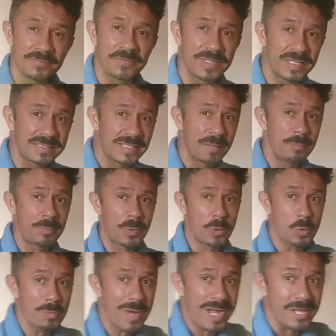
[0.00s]
ainda fica até um
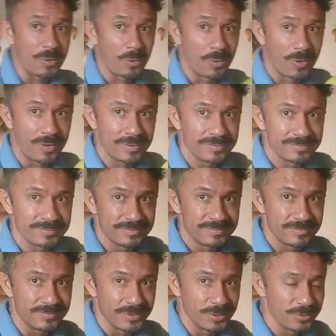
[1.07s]
pouco maior,
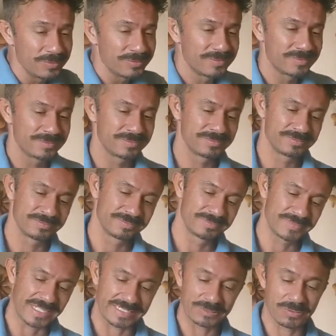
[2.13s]
viu?
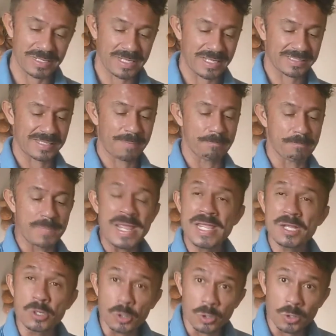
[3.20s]
Ela tem uma casca bem